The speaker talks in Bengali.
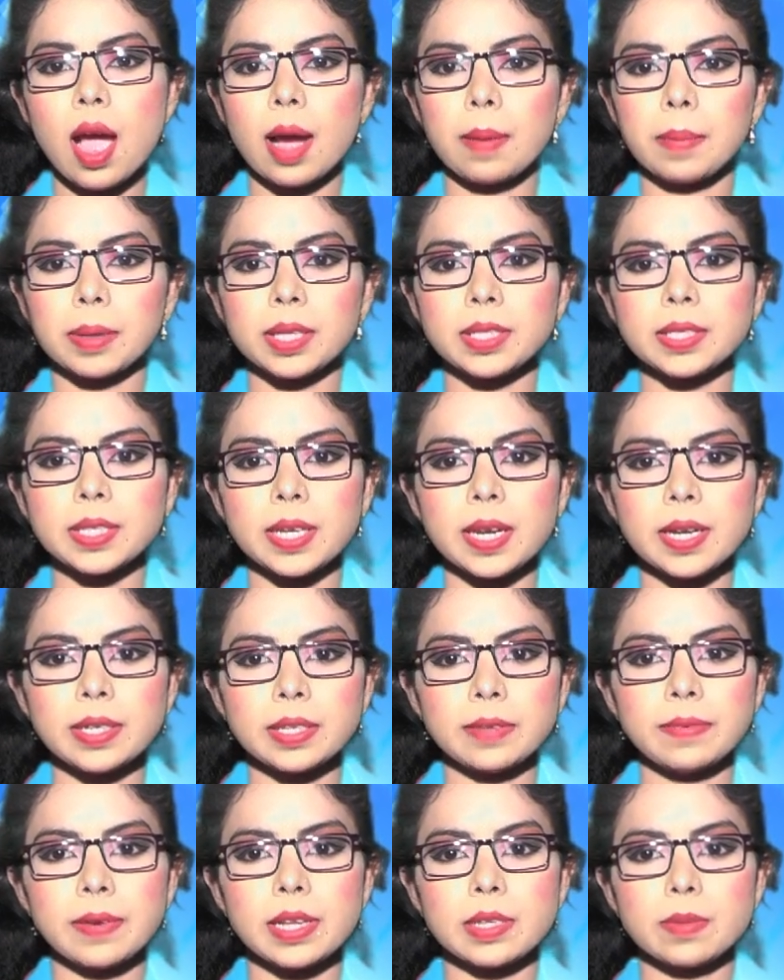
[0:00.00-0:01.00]
আমাদের
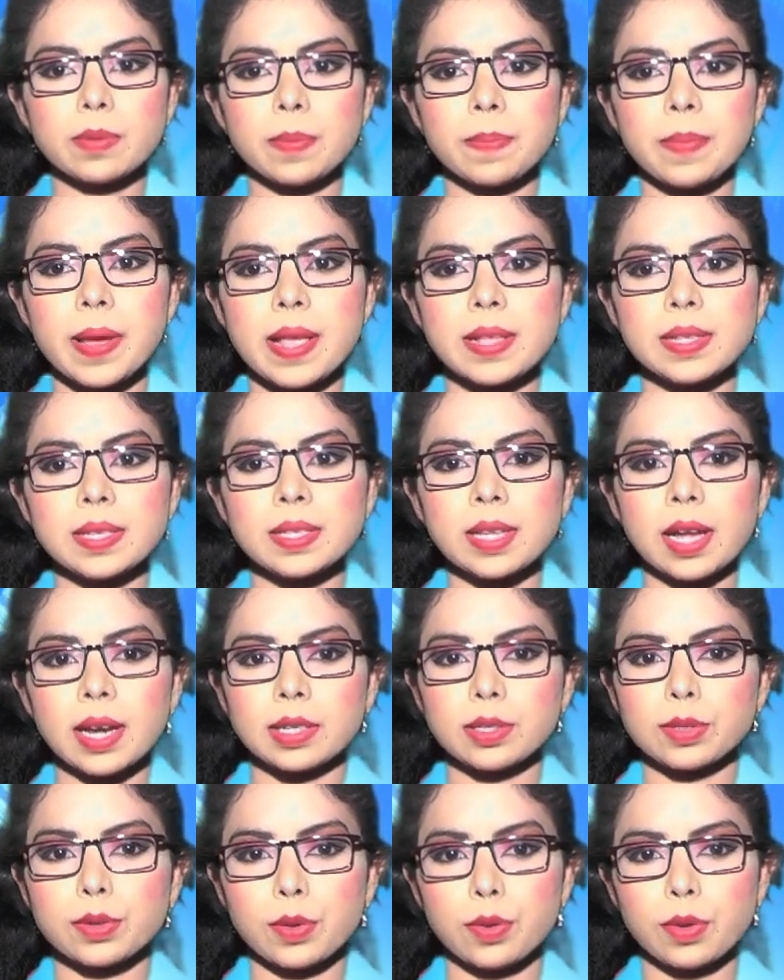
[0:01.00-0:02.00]
চ্যানেলটি ফেসবুক পেজে
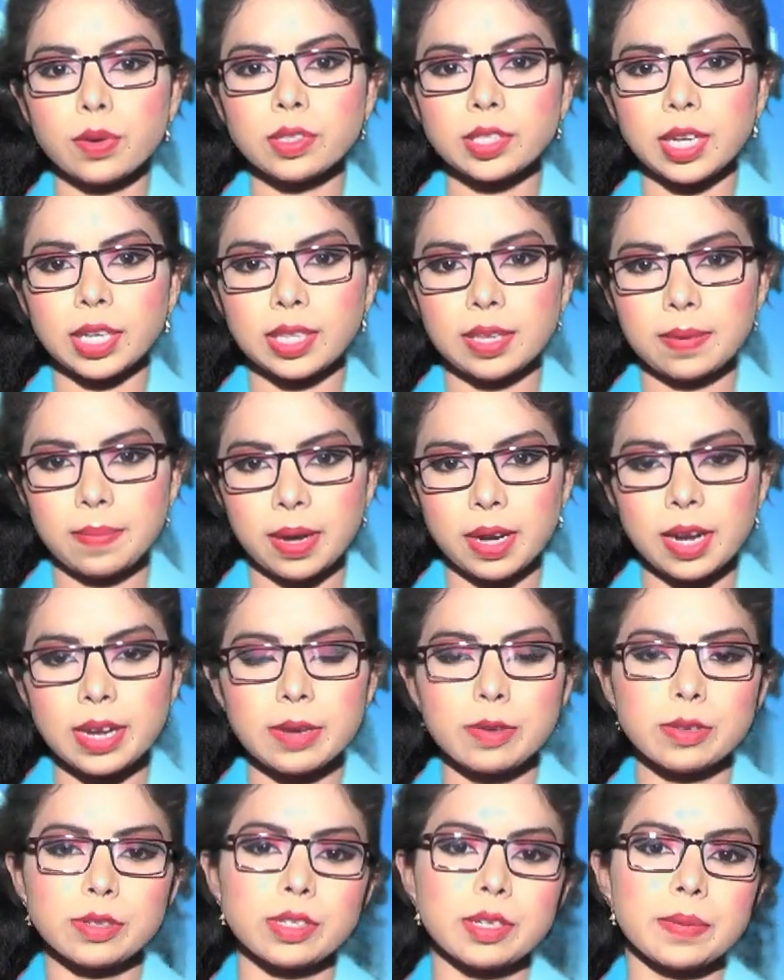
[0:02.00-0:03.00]
সার্চ করুন স্বাধীন বাংলা
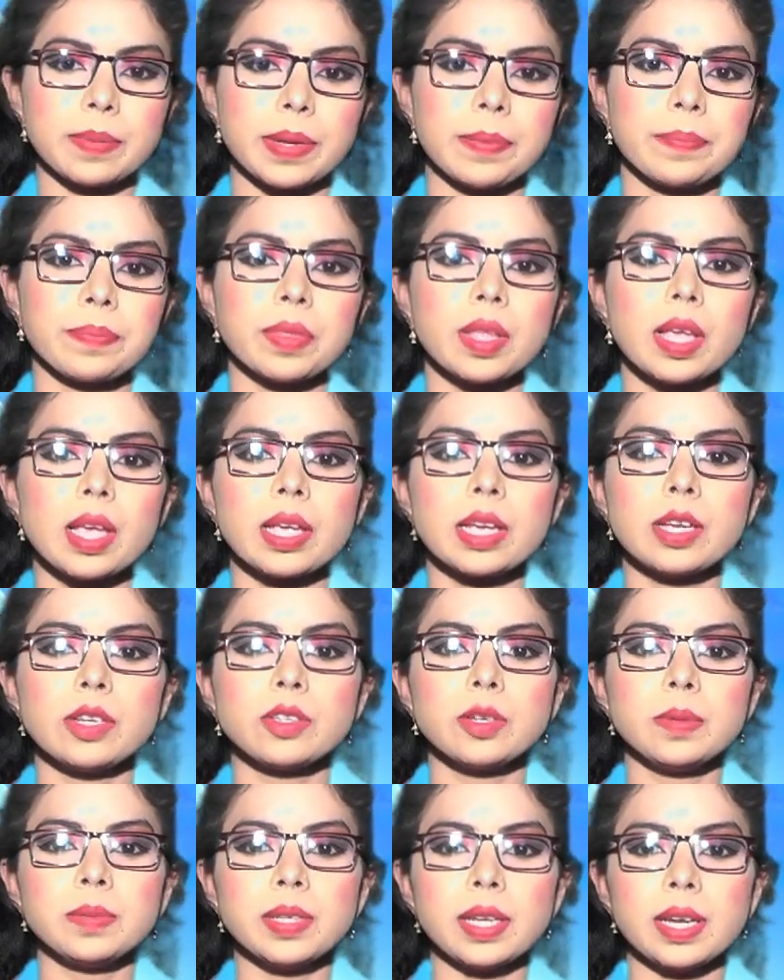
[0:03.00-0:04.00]
নিউজ টিভি
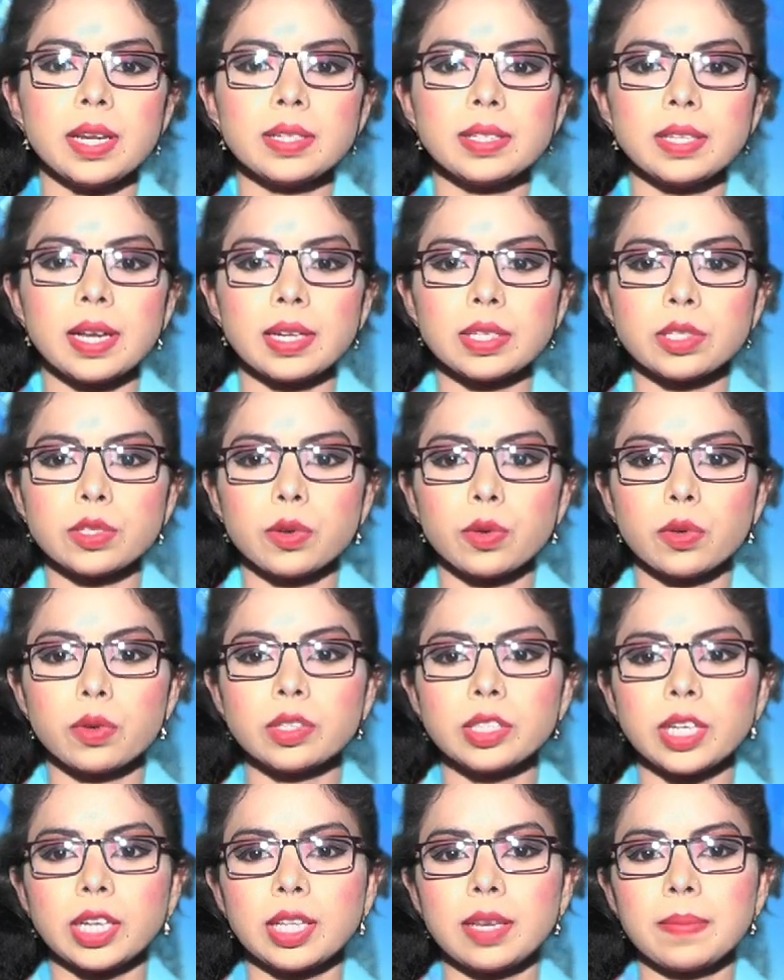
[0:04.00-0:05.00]
ইউটিউব চ্যানেল সার্চ করুন
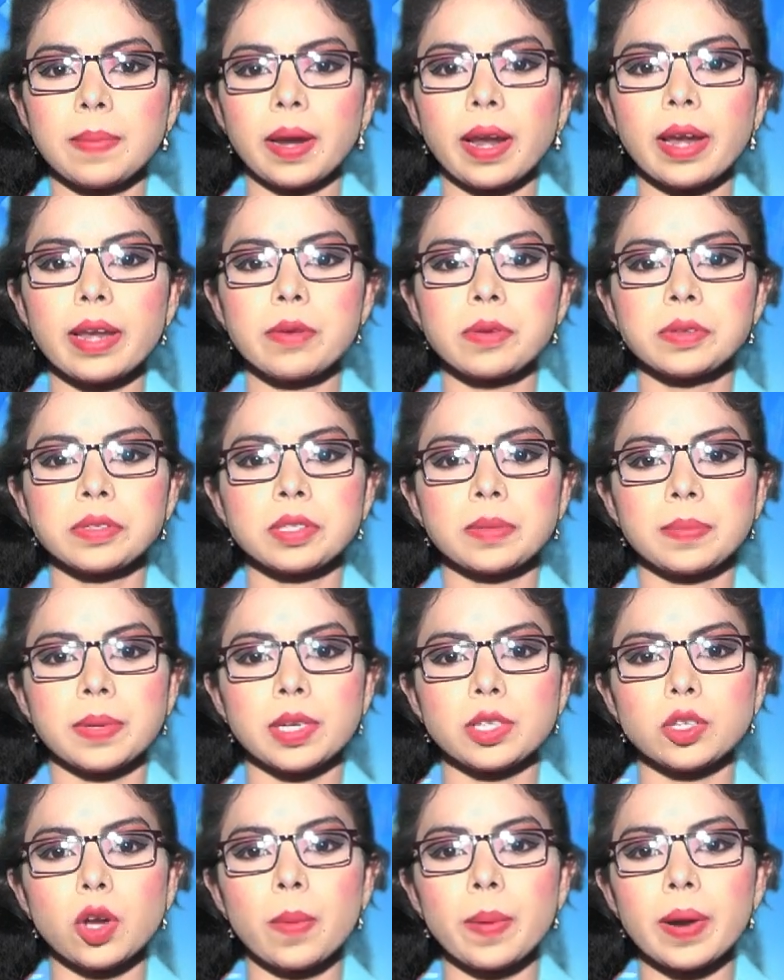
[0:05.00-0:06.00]
স্বাধীন বাংলা নিউজ টিভি
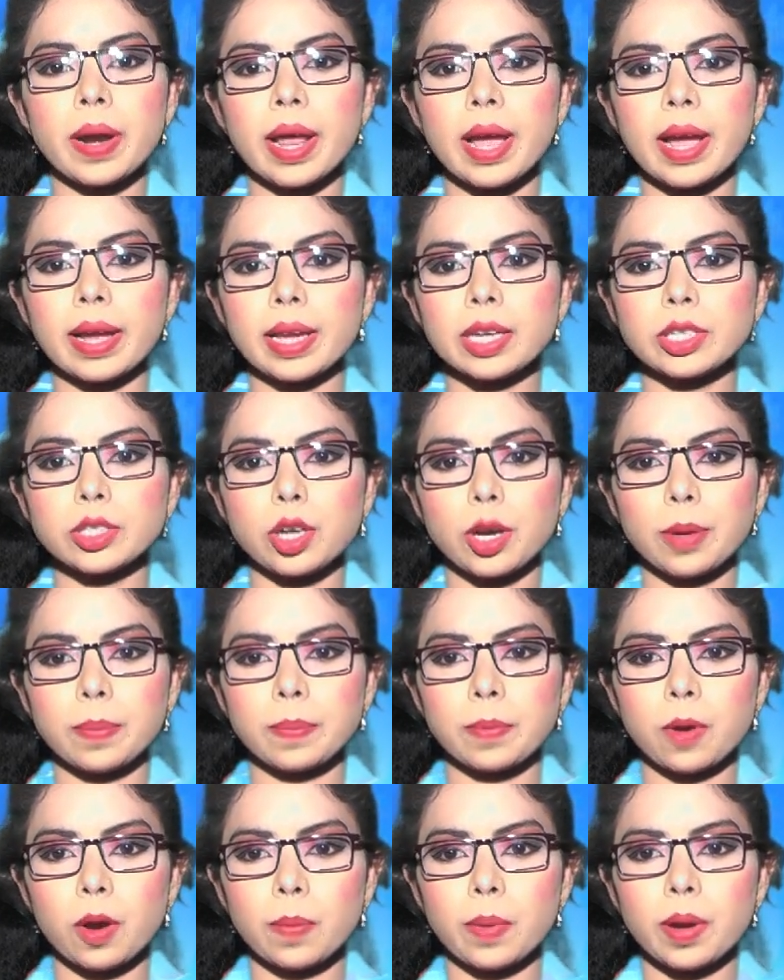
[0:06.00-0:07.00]
সবার আগে সব
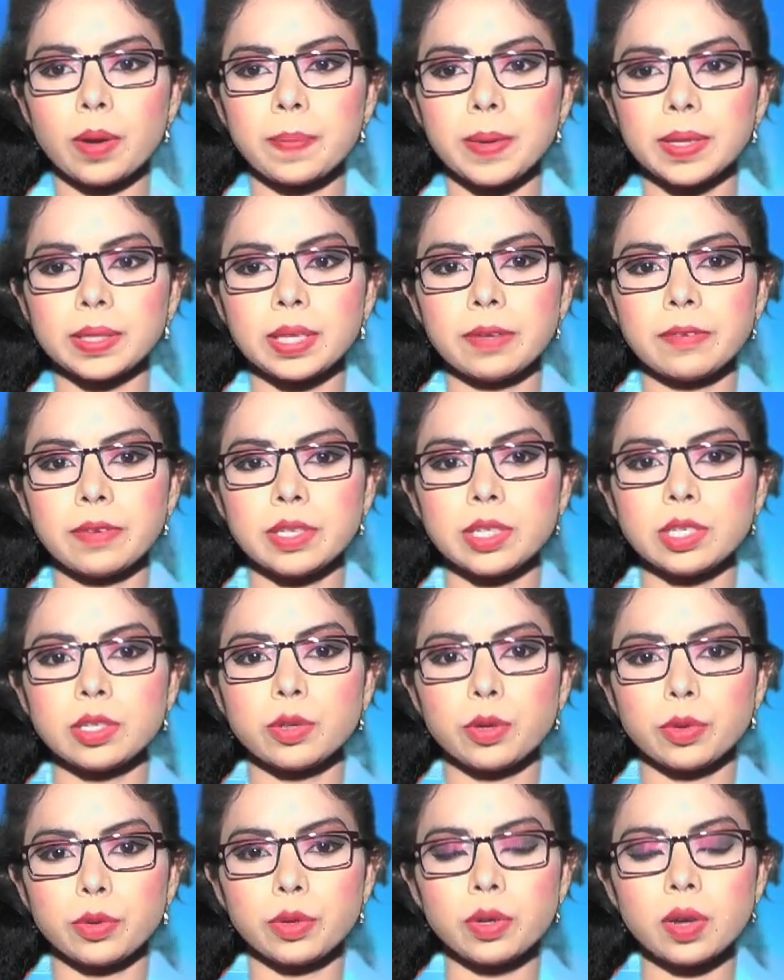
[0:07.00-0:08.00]
খবর পেতে ভিজিট
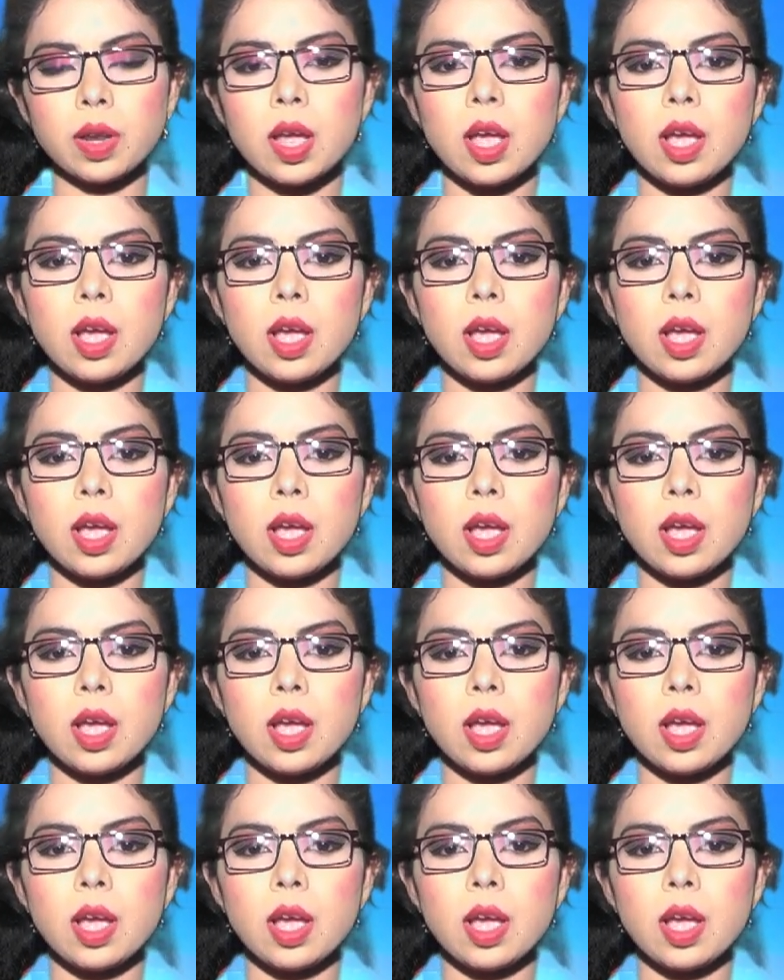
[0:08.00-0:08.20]
করুন